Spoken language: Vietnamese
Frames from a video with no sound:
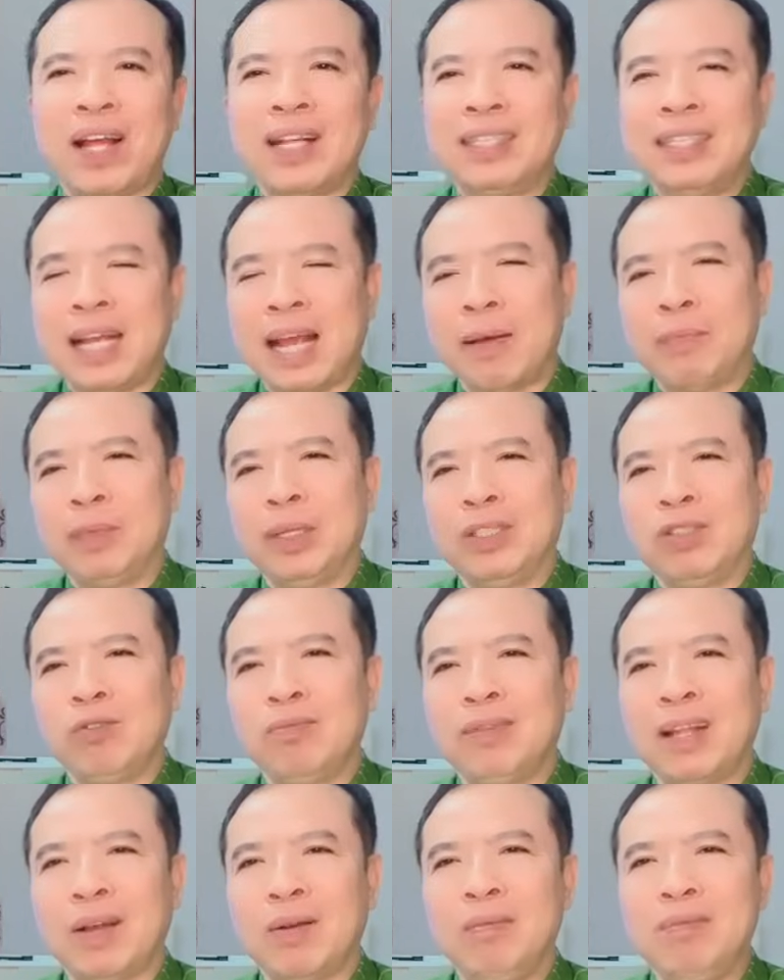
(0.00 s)
à, va chạm thì
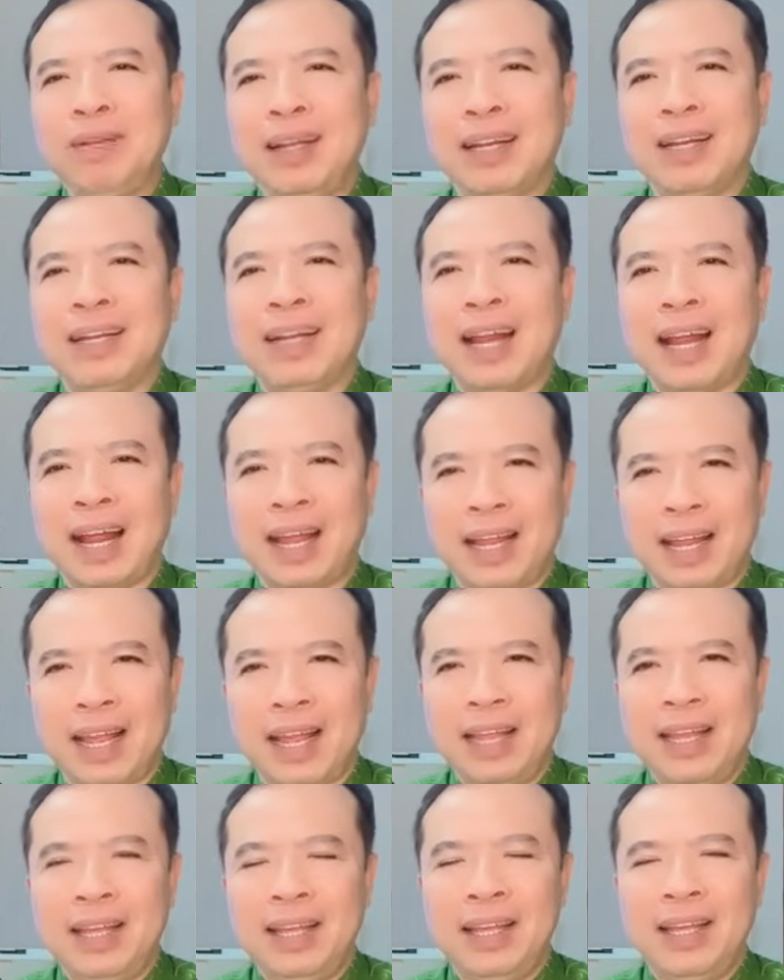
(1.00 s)
chúng ta cũng nhận ra
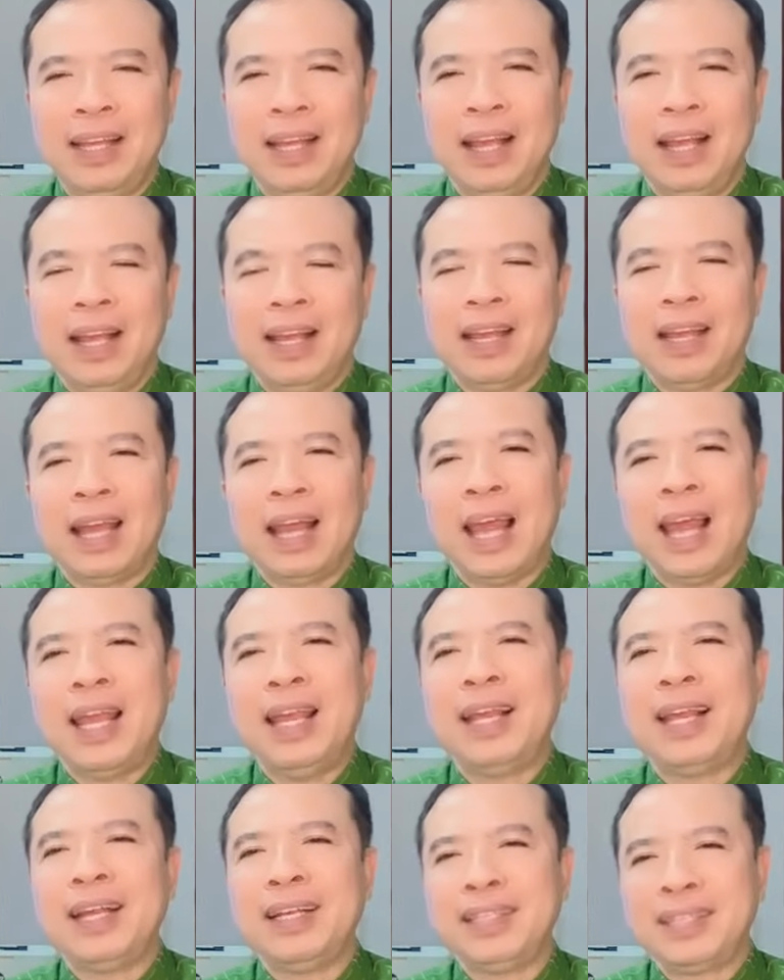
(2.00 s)
cái cái
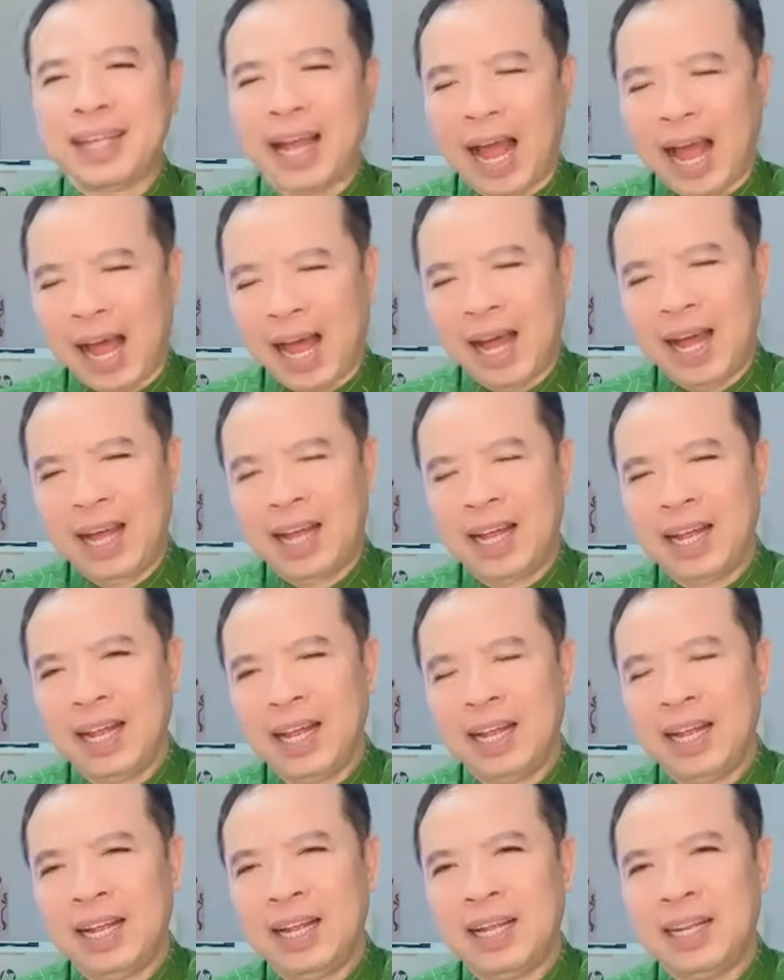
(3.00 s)
hay cái dở
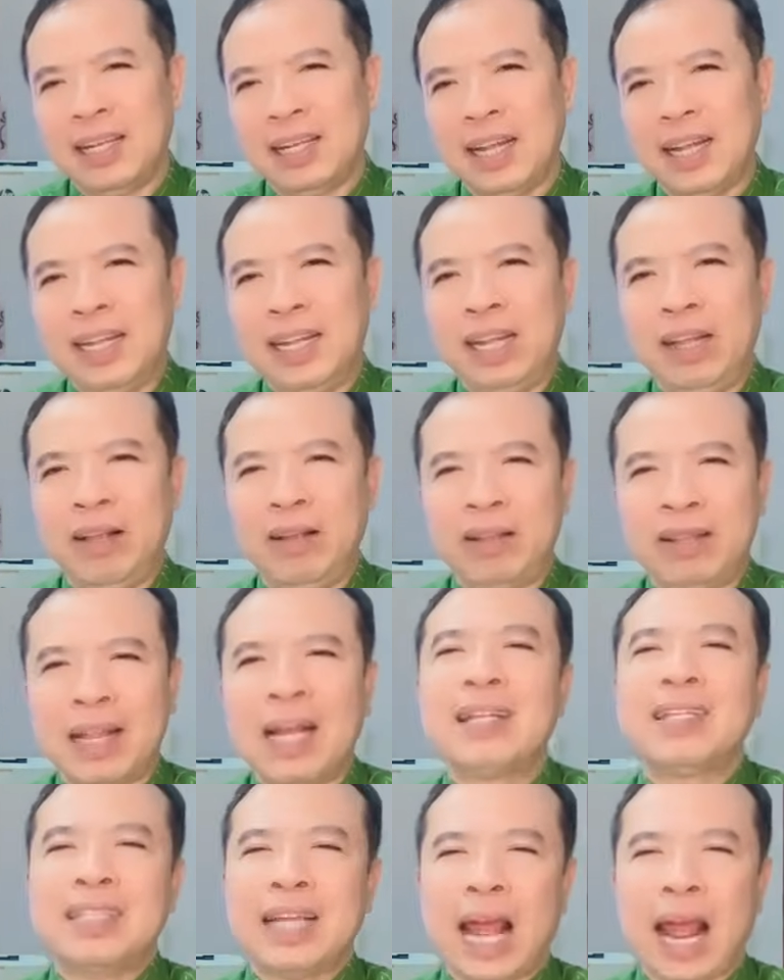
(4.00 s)
Thế thì
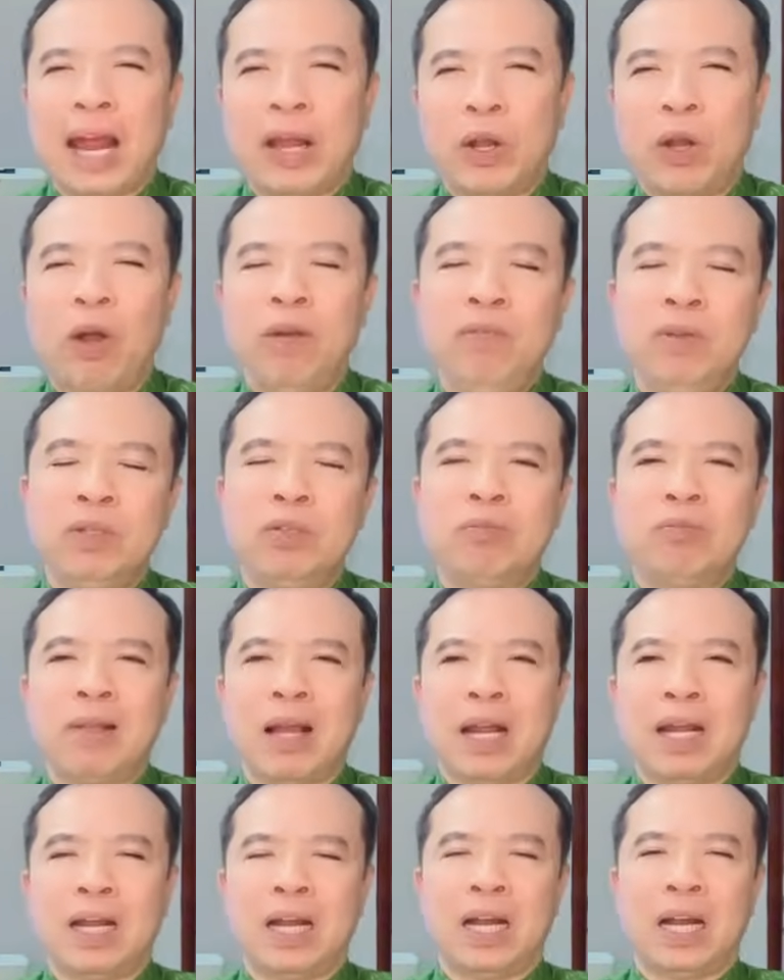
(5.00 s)
tác giả nói với
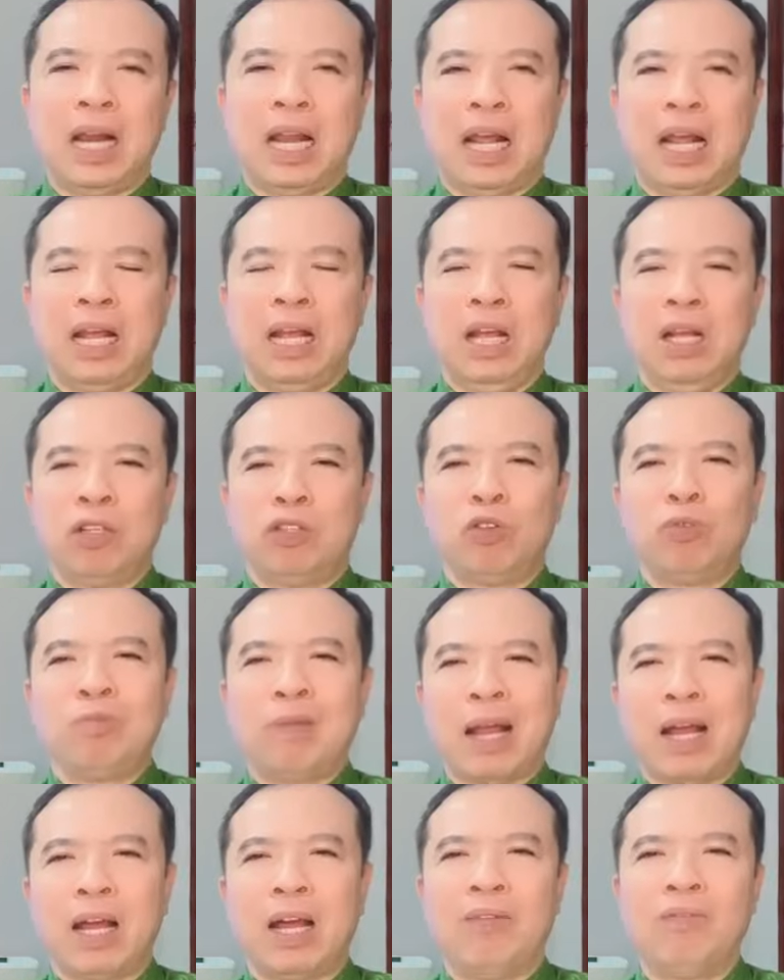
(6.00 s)
chúng ta rằng là
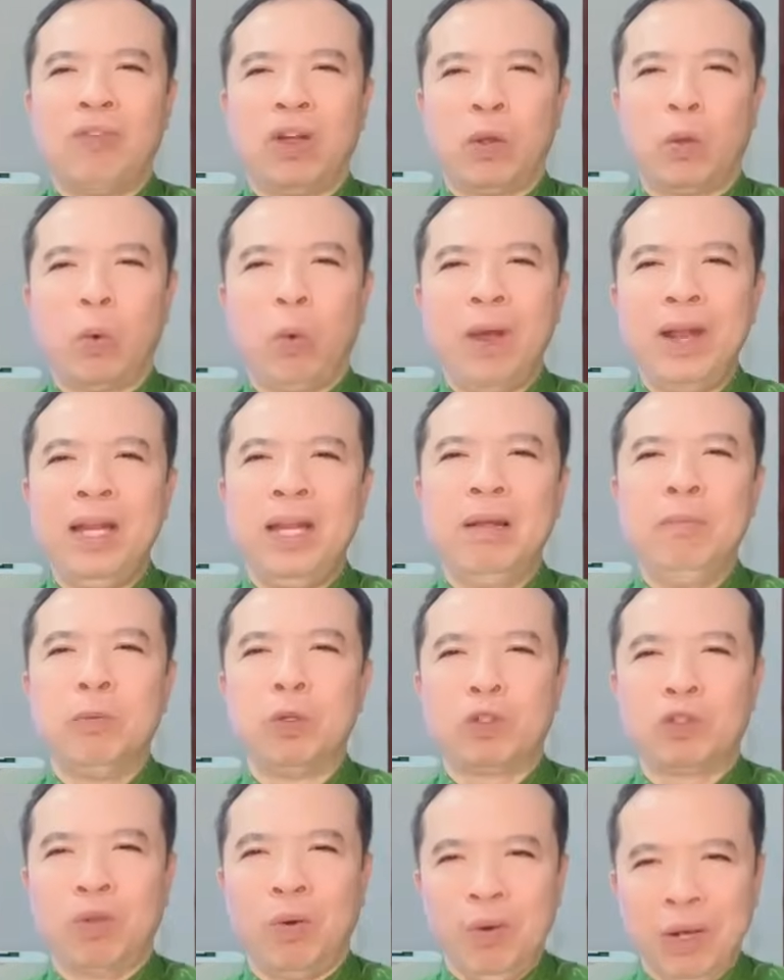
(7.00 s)
chúng ta cần phải quên đi
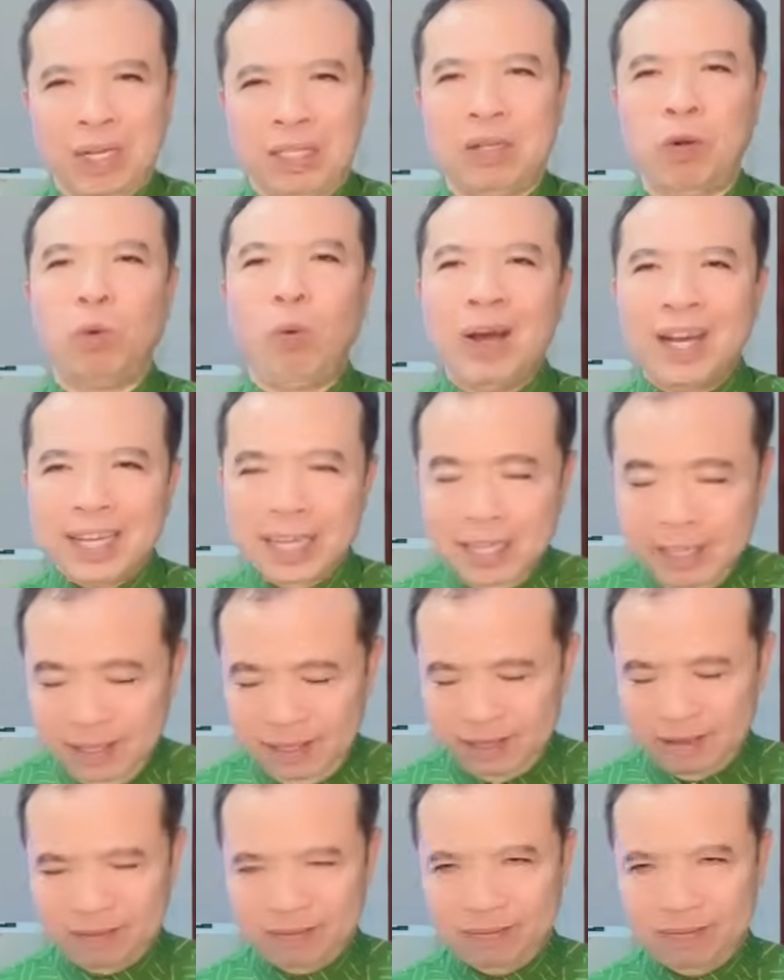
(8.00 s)
một số người trong quá
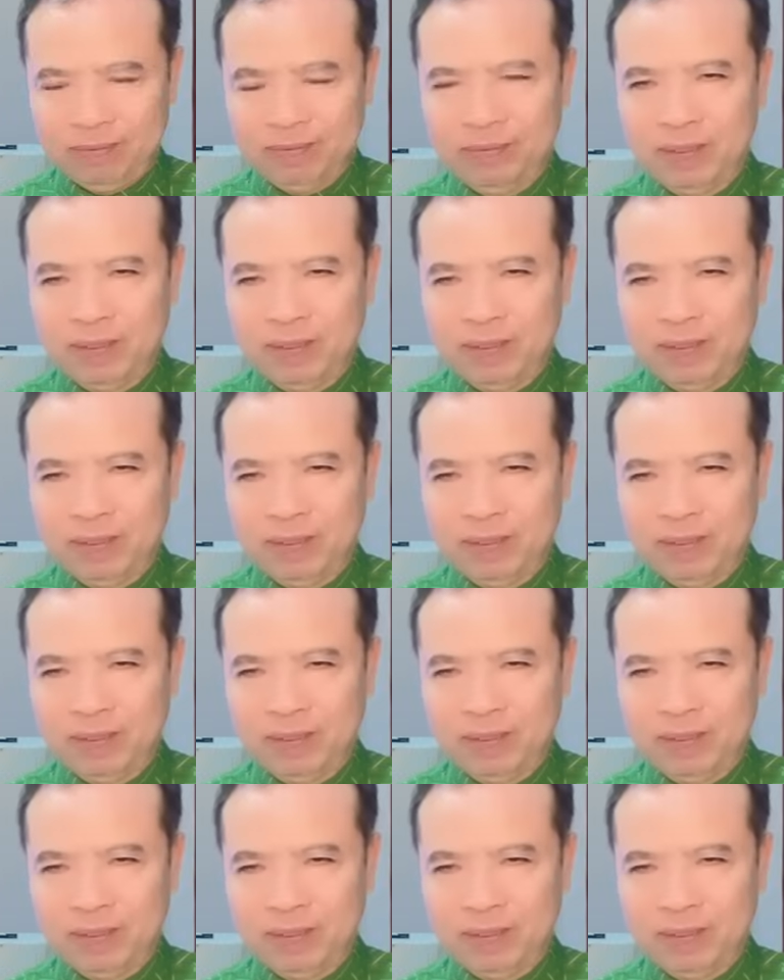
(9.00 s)
khứ